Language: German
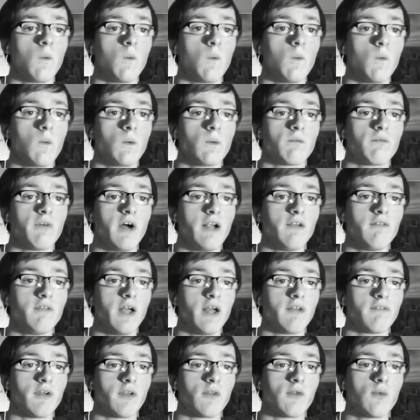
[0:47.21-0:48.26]
Und weil wir
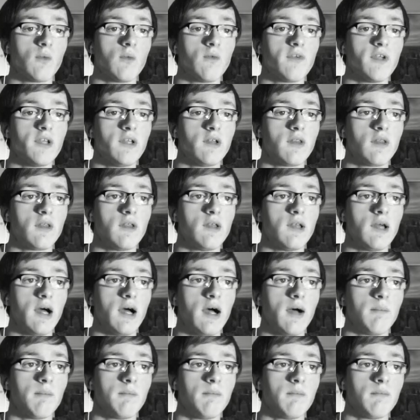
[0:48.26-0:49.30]
einfach so viele Ziele
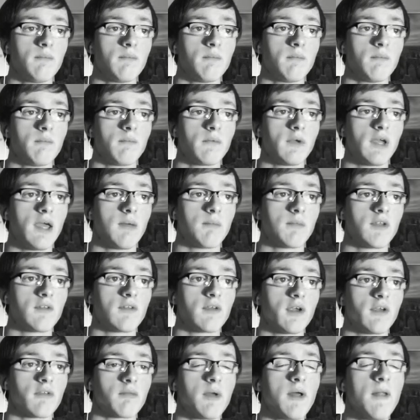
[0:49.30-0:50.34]
haben, kämmt er sich
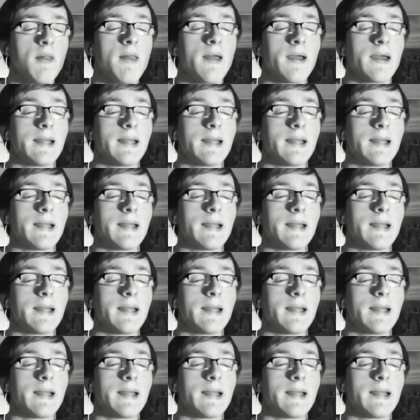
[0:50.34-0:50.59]
erstmal.